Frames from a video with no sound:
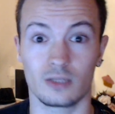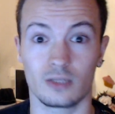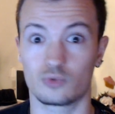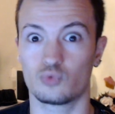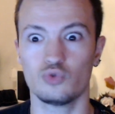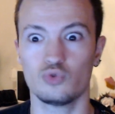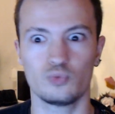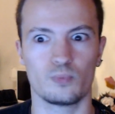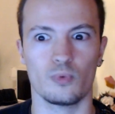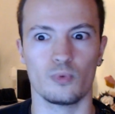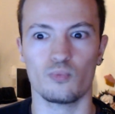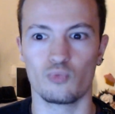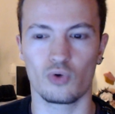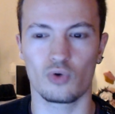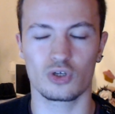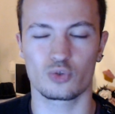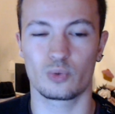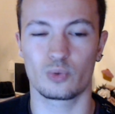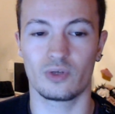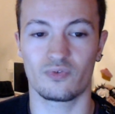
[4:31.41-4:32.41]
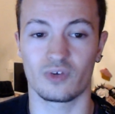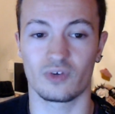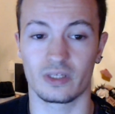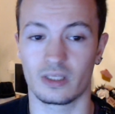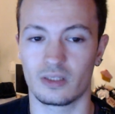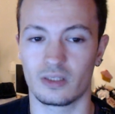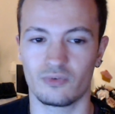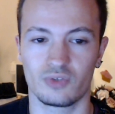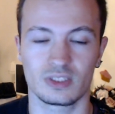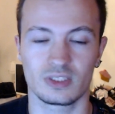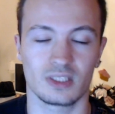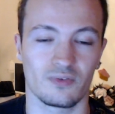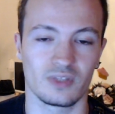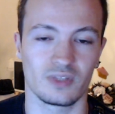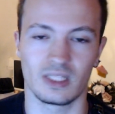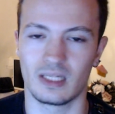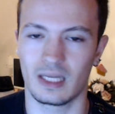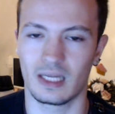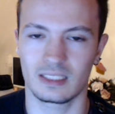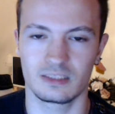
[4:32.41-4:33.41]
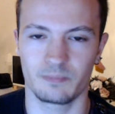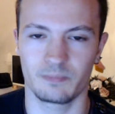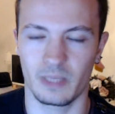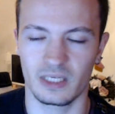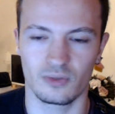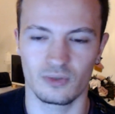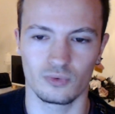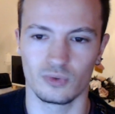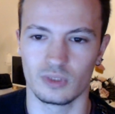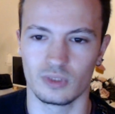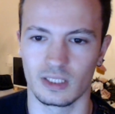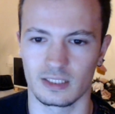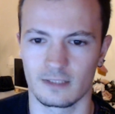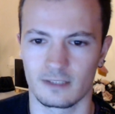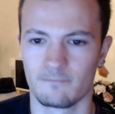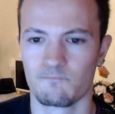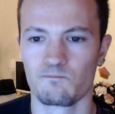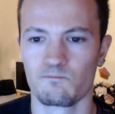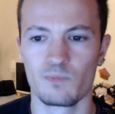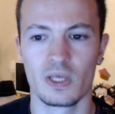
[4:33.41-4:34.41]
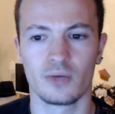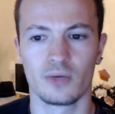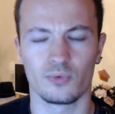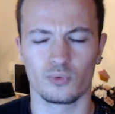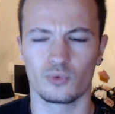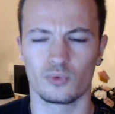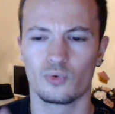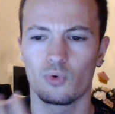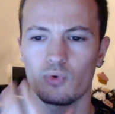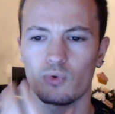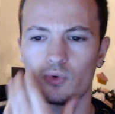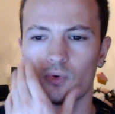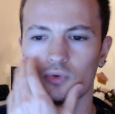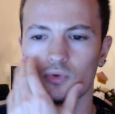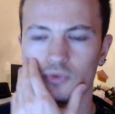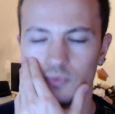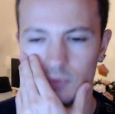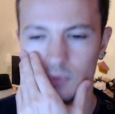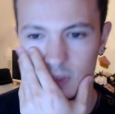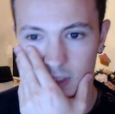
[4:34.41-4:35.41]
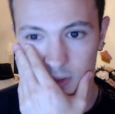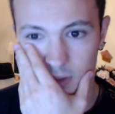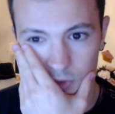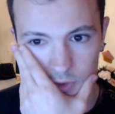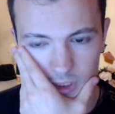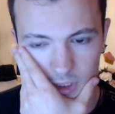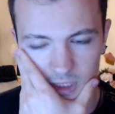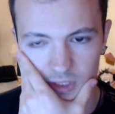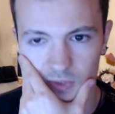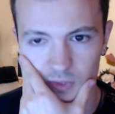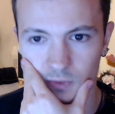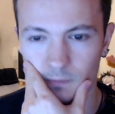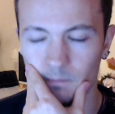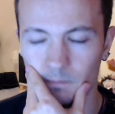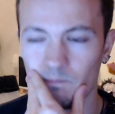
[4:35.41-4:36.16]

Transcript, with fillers: du coup je peux moins jouer, enfin il y a des fois ça fait des lag spikes de dingue. Donc gros gros souci de connexion.